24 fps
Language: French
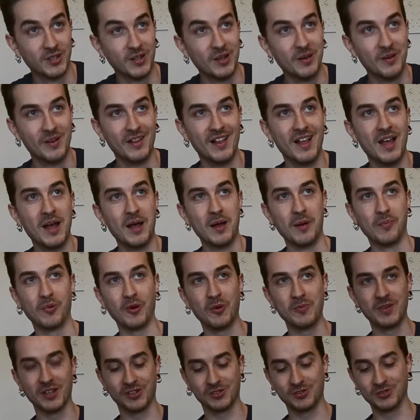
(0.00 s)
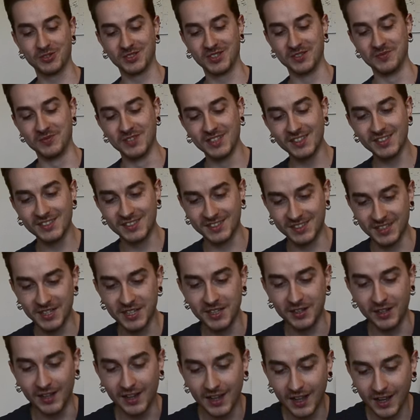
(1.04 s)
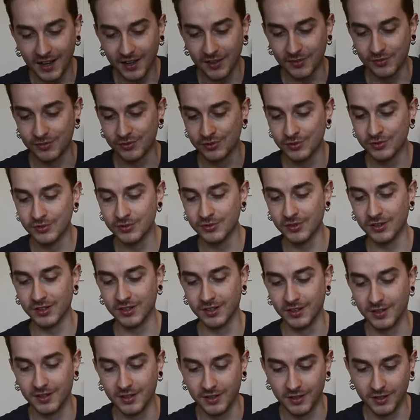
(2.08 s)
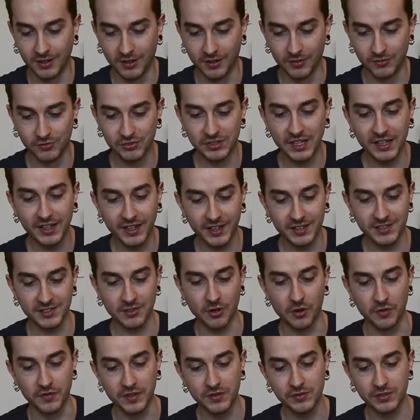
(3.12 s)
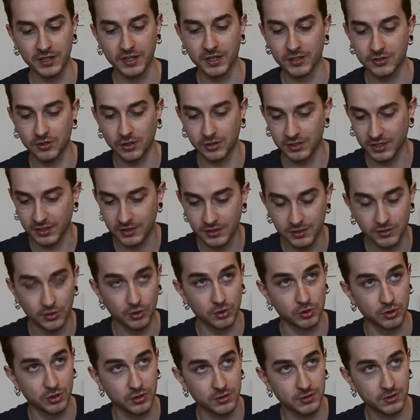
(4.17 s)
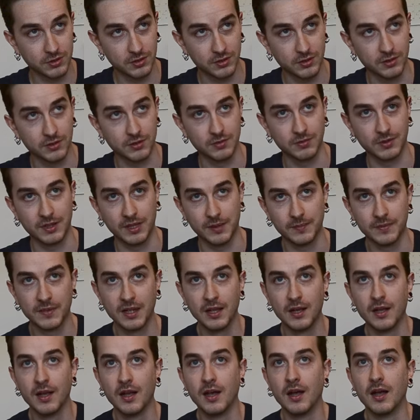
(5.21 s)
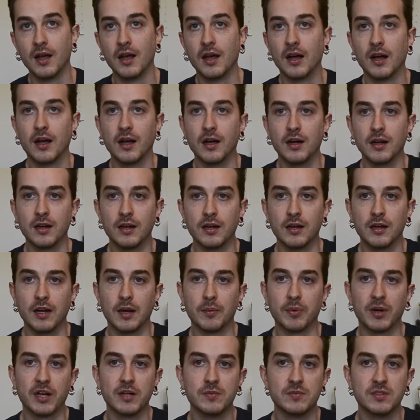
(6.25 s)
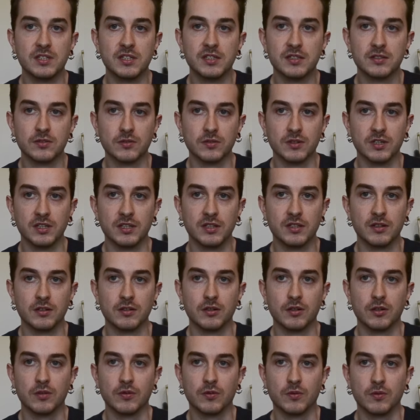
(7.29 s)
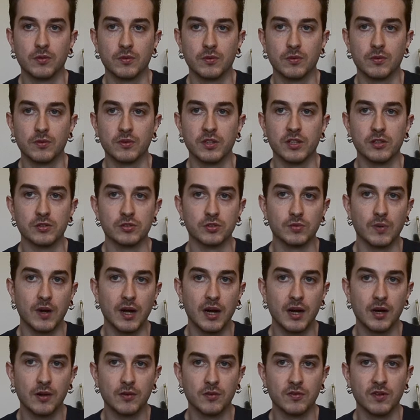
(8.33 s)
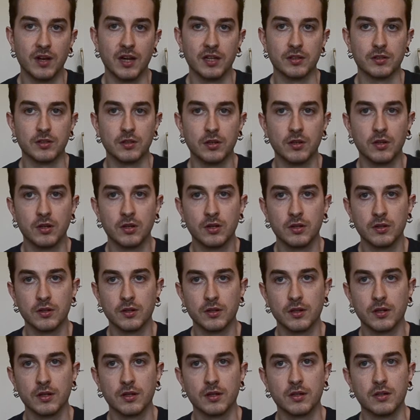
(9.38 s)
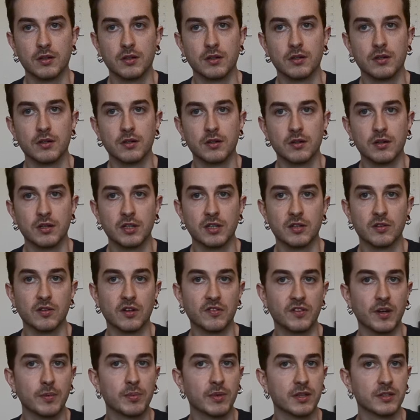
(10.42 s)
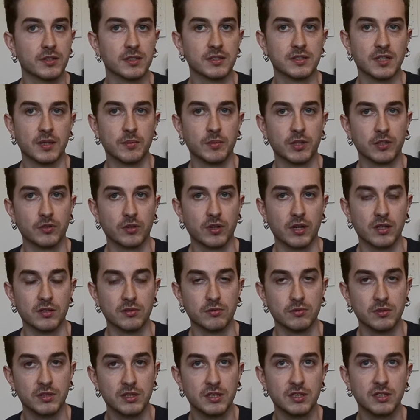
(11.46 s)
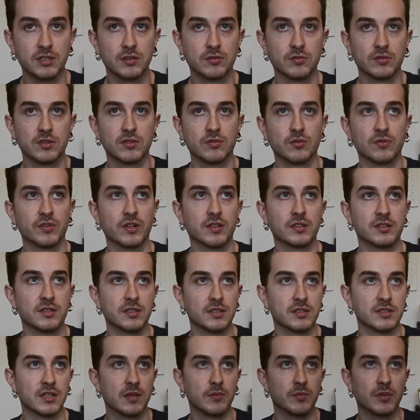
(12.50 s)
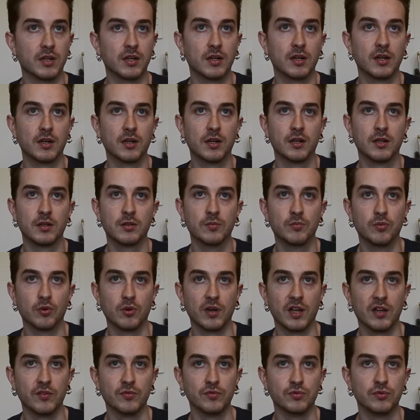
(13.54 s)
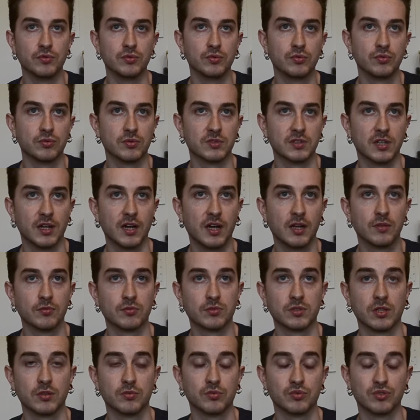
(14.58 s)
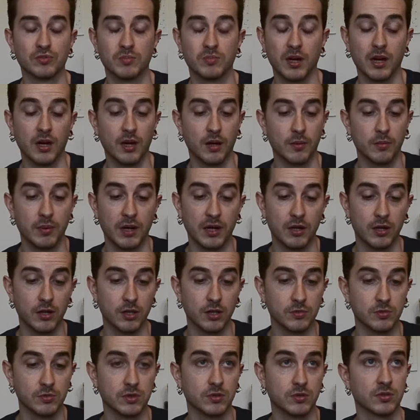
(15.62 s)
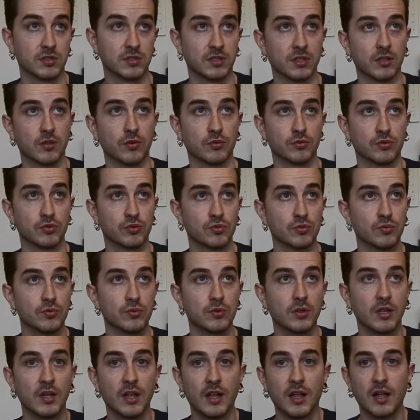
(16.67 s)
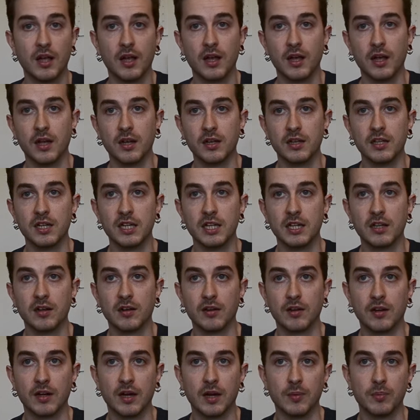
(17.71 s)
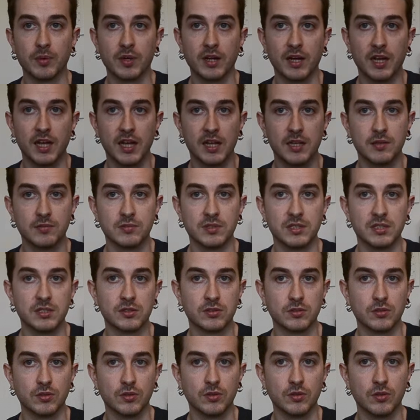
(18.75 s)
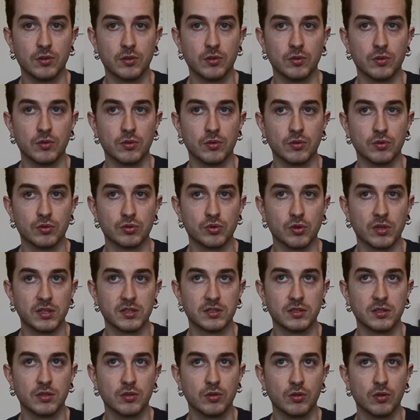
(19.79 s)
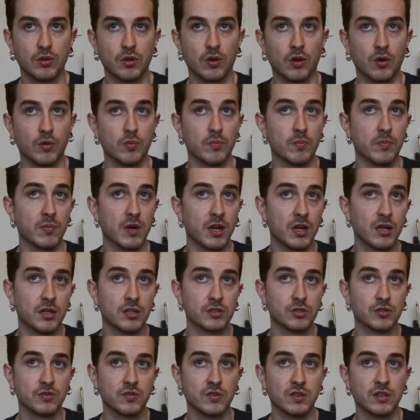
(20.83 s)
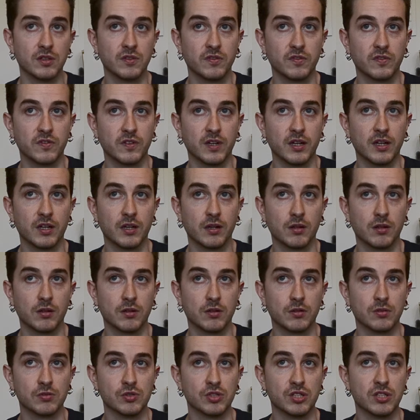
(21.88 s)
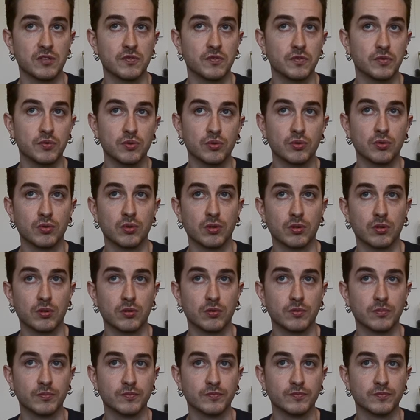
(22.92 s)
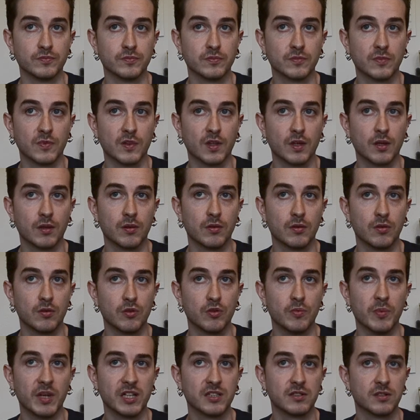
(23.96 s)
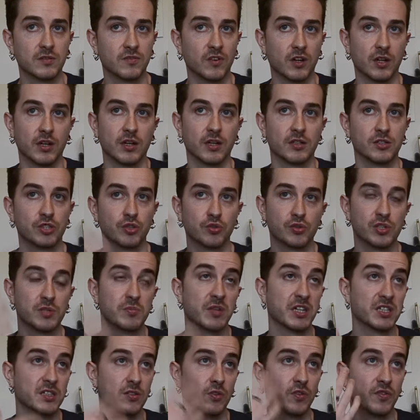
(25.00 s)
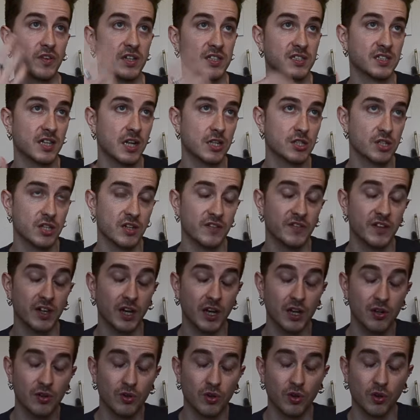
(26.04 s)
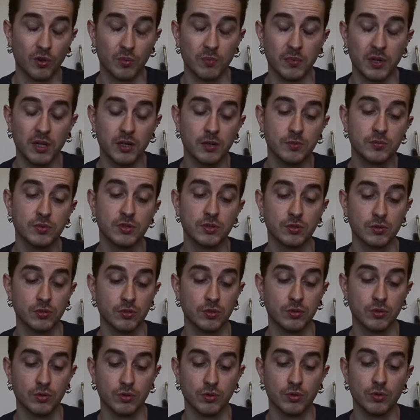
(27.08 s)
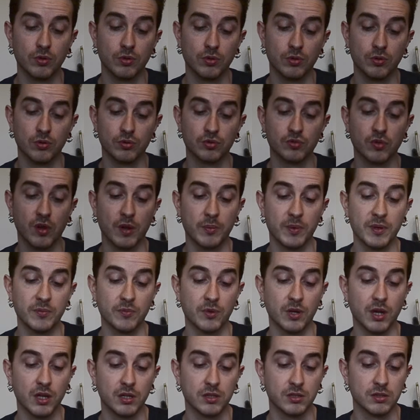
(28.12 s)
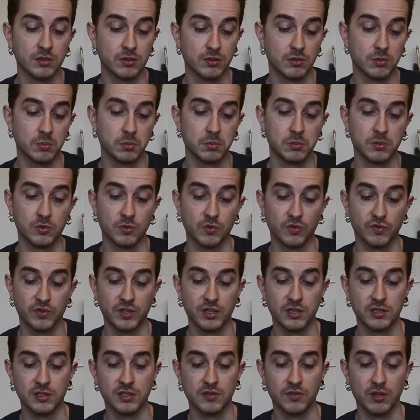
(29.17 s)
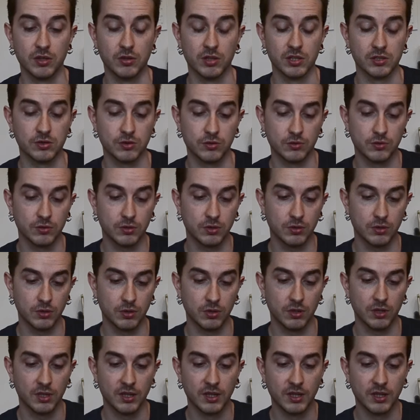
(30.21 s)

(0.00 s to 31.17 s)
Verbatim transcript: La première chose qu'ils me disent, c'est là, vous, vous allez rester en vie, vous allez ressortir des urgences. voilà. Euh, après, ils me disent on est, euh, on est le soir, on va attendre euh, et on va faire plein d'examens dans la nuit. Donc, ils vont faire des examens pour la vue, tout ça. Donc, ça touche pas, pas l'œil puisque c'est en dessous. Et après, ils me disent que le, je crois que c'est le lendemain, je vais faire, j'ai vu le max enfin, la chirurgie maxillofaciale, je les verrai le lendemain puisque le, soir même, voilà, ils, ils ont fait des évaluations que